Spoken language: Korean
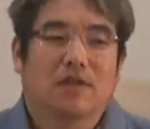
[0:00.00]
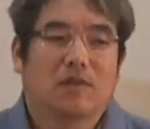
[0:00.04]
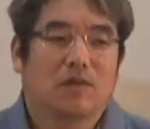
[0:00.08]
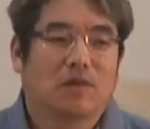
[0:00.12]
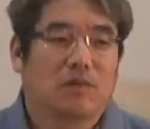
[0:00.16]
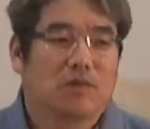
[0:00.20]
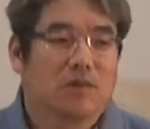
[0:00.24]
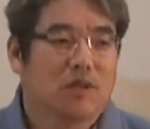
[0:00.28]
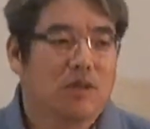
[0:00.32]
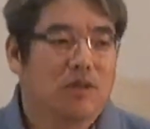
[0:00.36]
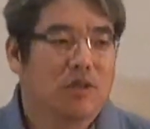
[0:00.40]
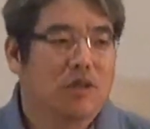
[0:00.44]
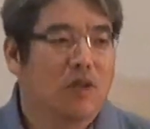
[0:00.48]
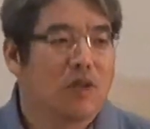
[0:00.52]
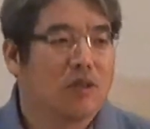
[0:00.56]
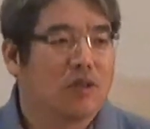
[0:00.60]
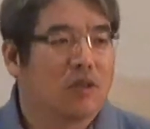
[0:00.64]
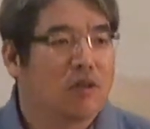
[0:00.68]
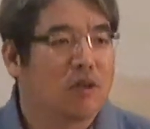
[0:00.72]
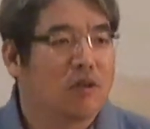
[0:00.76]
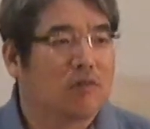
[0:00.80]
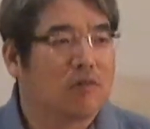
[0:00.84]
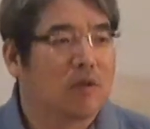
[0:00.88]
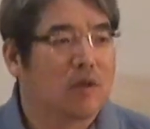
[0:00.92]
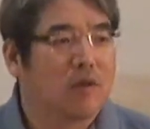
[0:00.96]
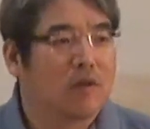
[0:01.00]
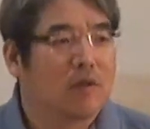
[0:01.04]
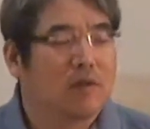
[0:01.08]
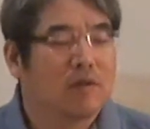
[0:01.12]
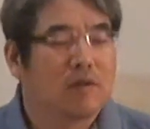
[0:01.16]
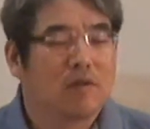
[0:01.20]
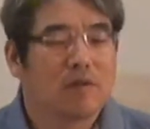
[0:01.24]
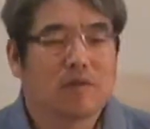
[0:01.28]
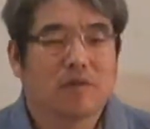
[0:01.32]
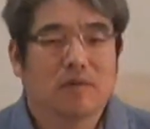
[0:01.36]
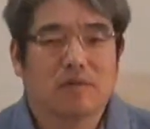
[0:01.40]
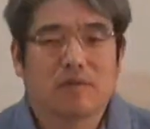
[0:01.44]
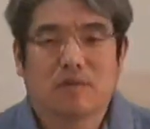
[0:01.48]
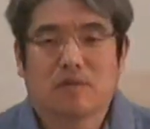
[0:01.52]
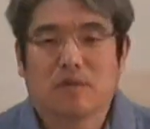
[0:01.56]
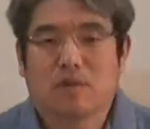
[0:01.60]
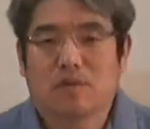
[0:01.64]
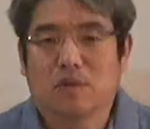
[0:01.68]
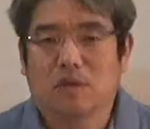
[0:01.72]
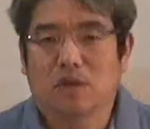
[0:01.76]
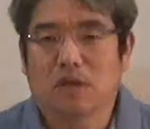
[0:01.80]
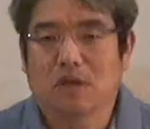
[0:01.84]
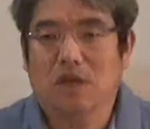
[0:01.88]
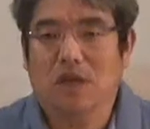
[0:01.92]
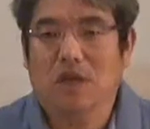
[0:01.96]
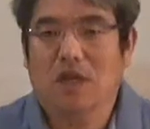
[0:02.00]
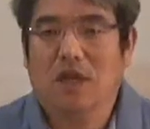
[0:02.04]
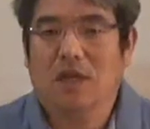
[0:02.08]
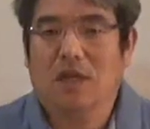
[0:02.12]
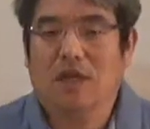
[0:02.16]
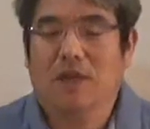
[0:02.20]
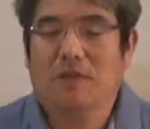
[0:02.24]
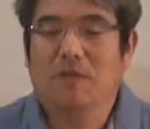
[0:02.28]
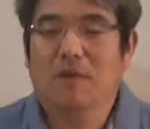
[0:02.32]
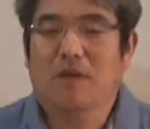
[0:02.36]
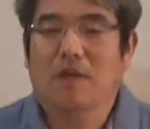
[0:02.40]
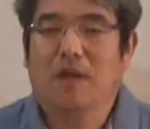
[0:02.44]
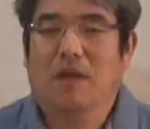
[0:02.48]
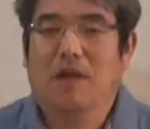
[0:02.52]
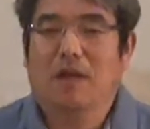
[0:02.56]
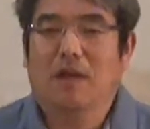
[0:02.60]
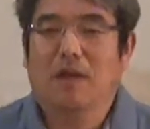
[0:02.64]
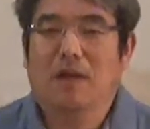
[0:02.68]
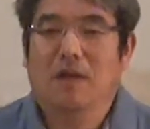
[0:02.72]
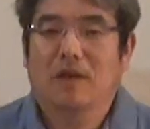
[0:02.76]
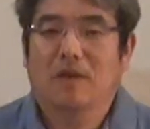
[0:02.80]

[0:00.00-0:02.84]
좀 싫어하더라고요. 어, 저도 이해가 됩니다.